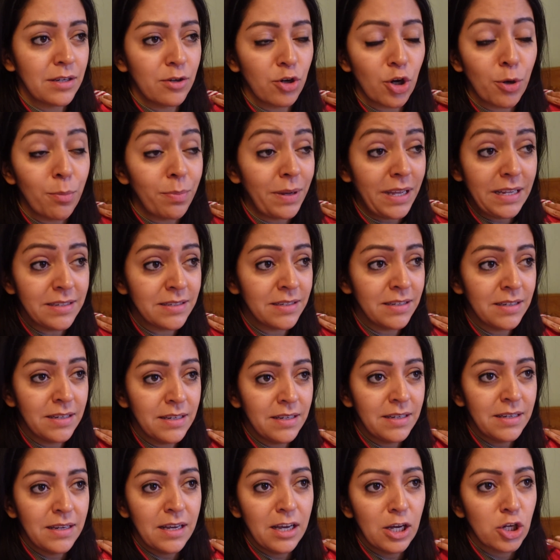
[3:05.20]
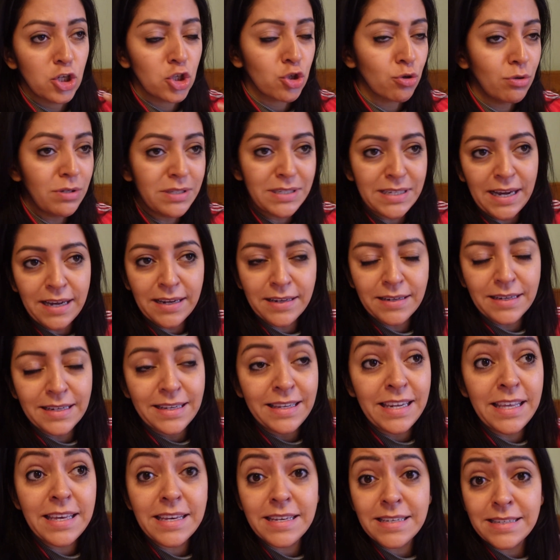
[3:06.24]
Komplett. Schultern,
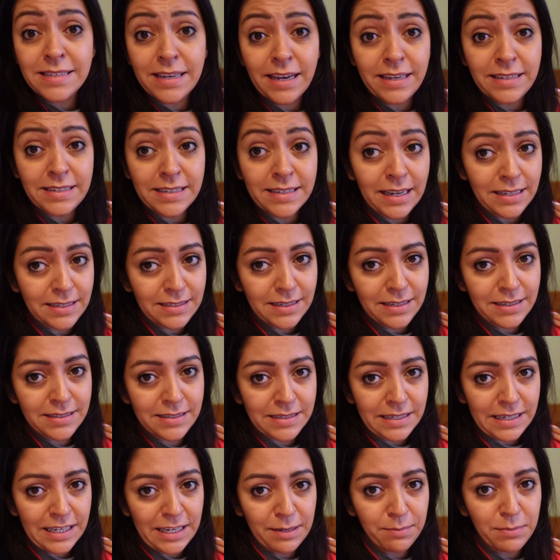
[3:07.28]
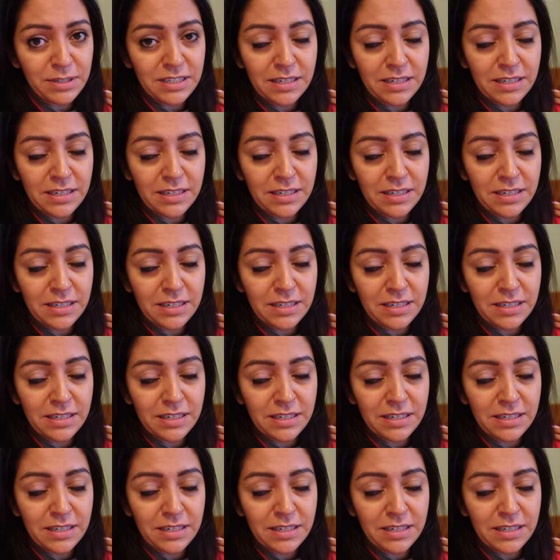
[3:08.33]
linke Seite, ganz extrem.